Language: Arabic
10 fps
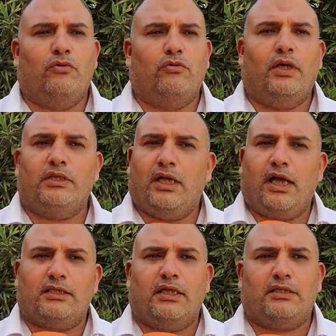
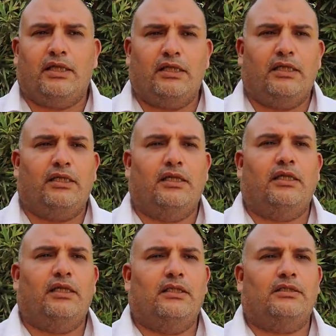وتآثرت أن
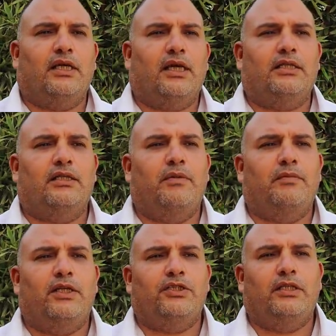تقدم
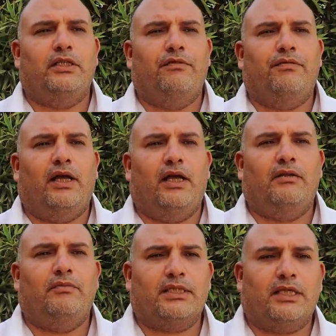من أجل الدفاع
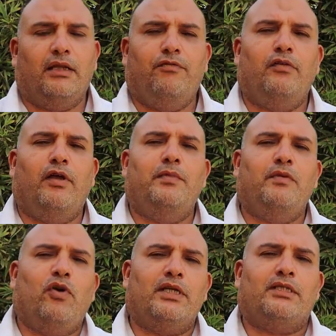عن مصالح الفلاح من
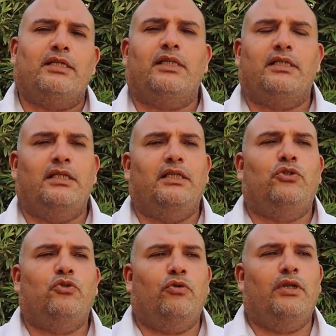مؤسسات
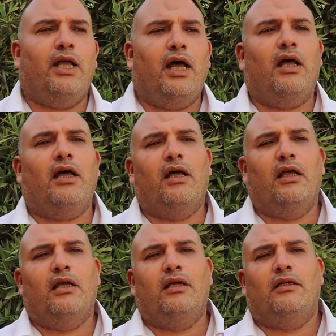تعنى
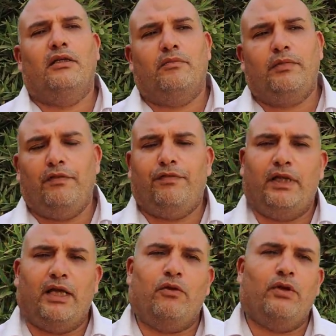
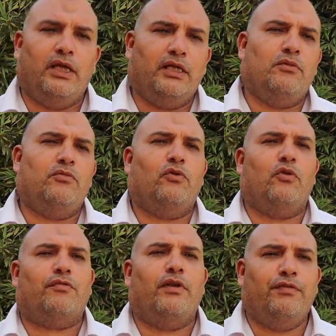بالفلاح ولا هي
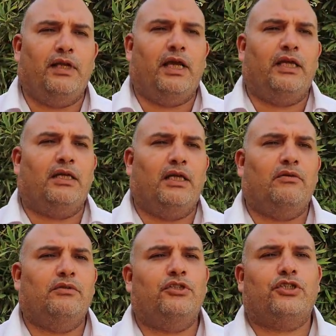الغرفة الفلاحية
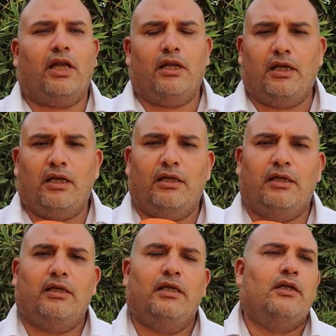وإن شاء
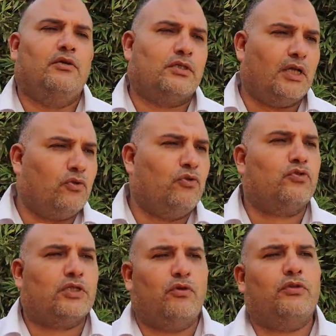الله
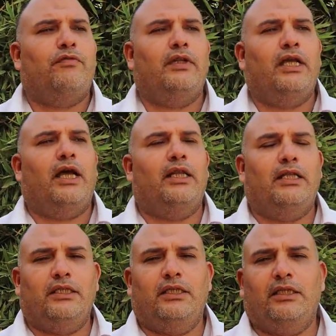سأكون صوت الفلاح
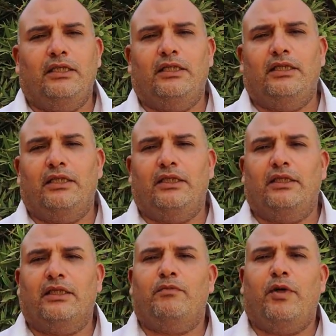الذي آه،
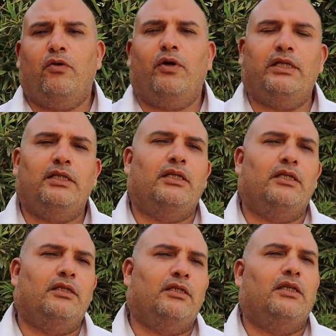يطمح أن
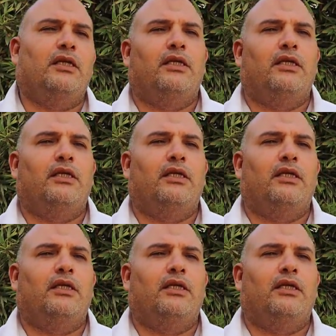آه،